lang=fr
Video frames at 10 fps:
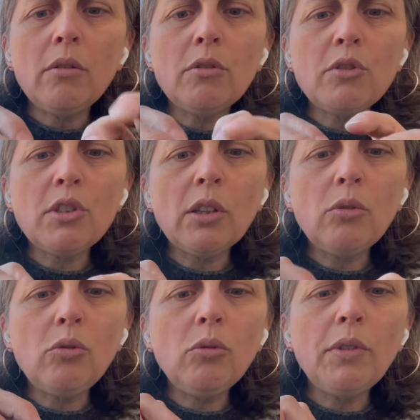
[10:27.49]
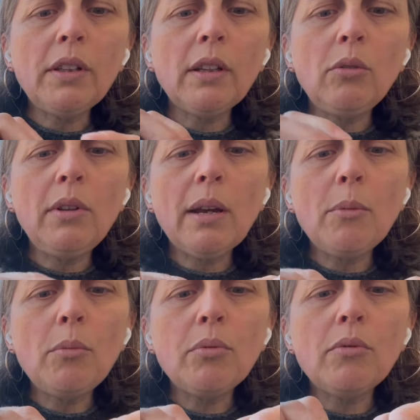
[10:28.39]
Euh, je tire dessus en fait
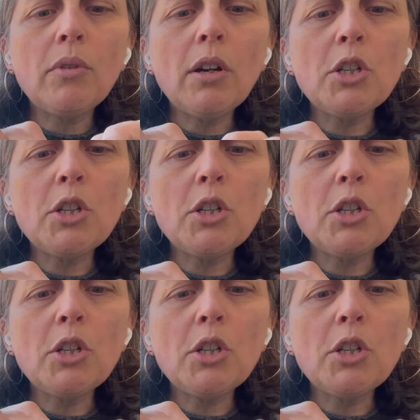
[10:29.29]
régulièrement pour voir